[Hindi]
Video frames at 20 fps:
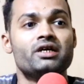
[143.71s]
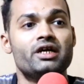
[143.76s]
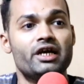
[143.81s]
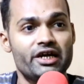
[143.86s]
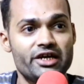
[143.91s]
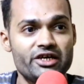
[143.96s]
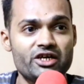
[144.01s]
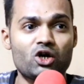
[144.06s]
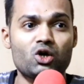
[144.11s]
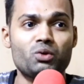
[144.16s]

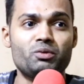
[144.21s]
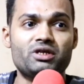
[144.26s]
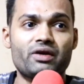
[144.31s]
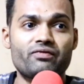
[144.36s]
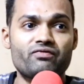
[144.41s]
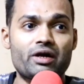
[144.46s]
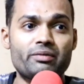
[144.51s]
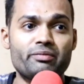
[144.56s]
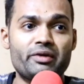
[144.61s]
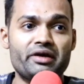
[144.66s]
इंडिया को भी
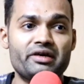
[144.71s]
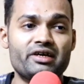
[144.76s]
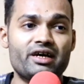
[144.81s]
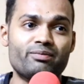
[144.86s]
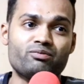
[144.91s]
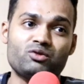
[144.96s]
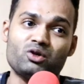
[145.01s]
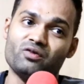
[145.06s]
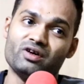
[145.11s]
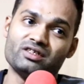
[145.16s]
टफ टाइम देगी
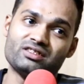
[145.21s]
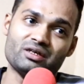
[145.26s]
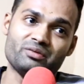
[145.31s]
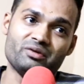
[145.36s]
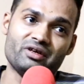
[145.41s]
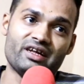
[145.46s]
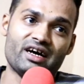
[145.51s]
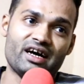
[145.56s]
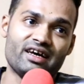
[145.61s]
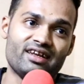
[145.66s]
अब तो वैसे
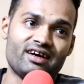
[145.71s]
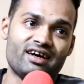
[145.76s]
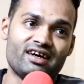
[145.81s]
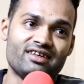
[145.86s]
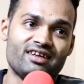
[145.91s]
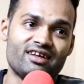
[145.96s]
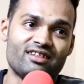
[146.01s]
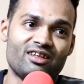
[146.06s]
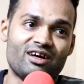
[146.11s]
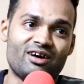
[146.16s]
भी ला
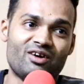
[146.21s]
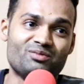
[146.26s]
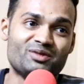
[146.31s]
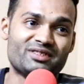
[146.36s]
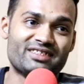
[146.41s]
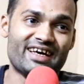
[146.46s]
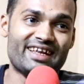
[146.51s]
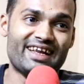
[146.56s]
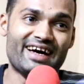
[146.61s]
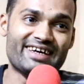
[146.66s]
ला
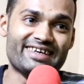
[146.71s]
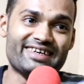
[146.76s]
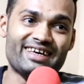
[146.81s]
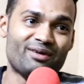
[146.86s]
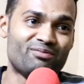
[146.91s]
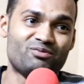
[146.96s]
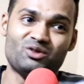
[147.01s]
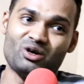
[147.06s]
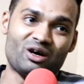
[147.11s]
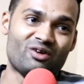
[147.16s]
मिसाल आ गई
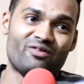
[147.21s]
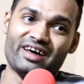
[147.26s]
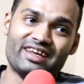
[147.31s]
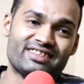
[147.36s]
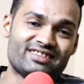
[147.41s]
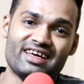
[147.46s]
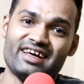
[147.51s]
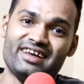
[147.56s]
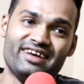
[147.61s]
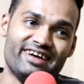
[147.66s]
अब तो
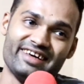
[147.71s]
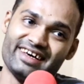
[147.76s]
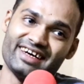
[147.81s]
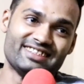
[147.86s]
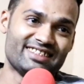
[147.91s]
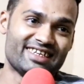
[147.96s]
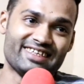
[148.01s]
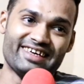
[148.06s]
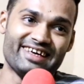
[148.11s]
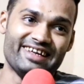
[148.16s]
अफगानिस्तान लड़ेगा
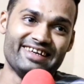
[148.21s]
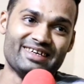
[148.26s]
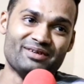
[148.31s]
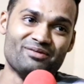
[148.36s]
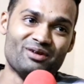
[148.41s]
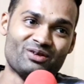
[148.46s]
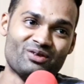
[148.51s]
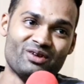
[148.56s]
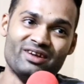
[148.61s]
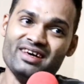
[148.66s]
जंग के लिए
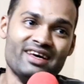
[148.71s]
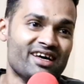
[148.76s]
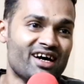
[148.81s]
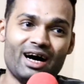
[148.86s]
बिल्कुल